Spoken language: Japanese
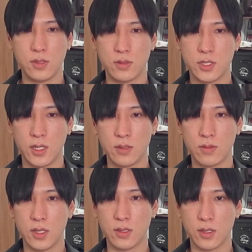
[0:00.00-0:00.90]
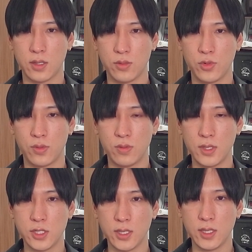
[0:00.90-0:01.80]
チャートなんだけども、ここは
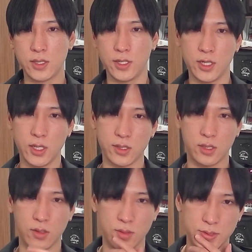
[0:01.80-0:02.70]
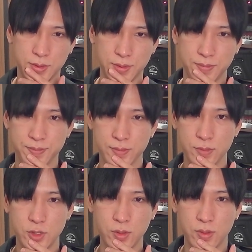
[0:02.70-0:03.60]
若干切り上げてきてるんですよ。
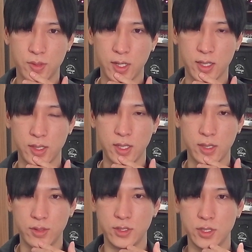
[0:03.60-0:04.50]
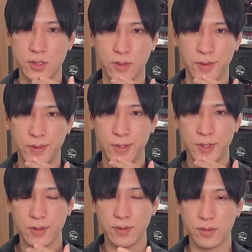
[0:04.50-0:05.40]
長期のラインが200日と
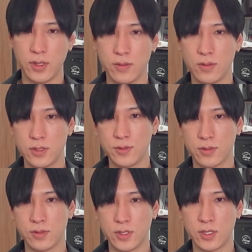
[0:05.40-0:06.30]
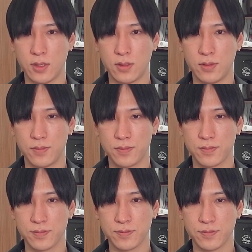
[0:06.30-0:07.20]
ゴールデンクロスも組んできている。
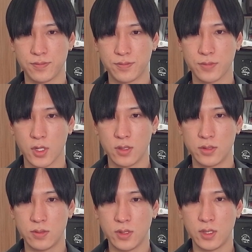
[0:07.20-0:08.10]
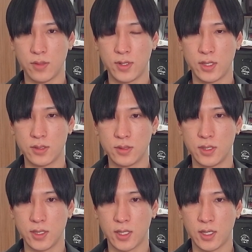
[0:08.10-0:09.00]
時は売られすぎ
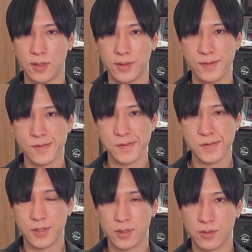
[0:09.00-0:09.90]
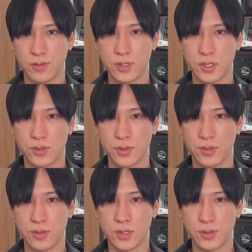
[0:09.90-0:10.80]
から、こういった状況
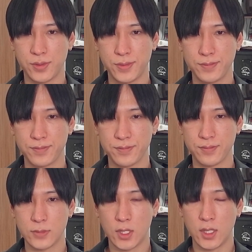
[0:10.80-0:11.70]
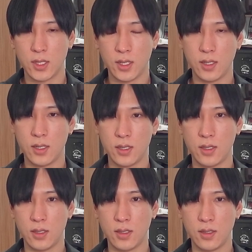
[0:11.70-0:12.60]
でしょう。
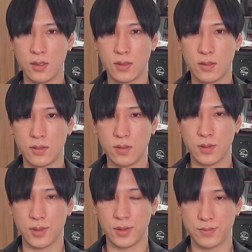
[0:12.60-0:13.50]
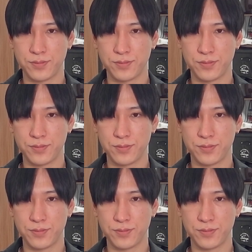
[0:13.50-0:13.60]
えー、っと、